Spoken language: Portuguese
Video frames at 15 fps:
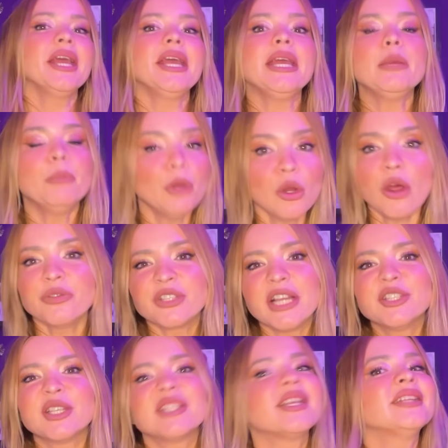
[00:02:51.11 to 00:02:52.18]
Em
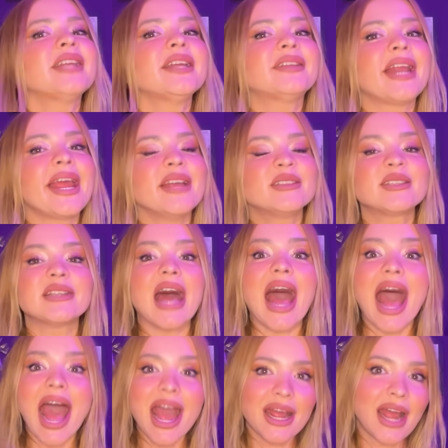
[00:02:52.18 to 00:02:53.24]
1963,
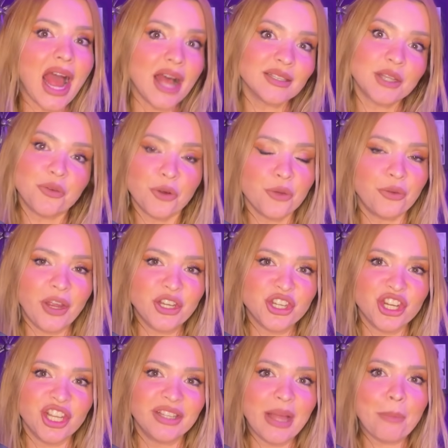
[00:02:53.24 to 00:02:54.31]
a casa foi
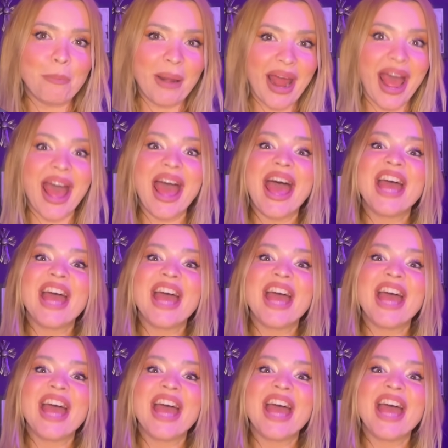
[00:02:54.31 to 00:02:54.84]
vendida para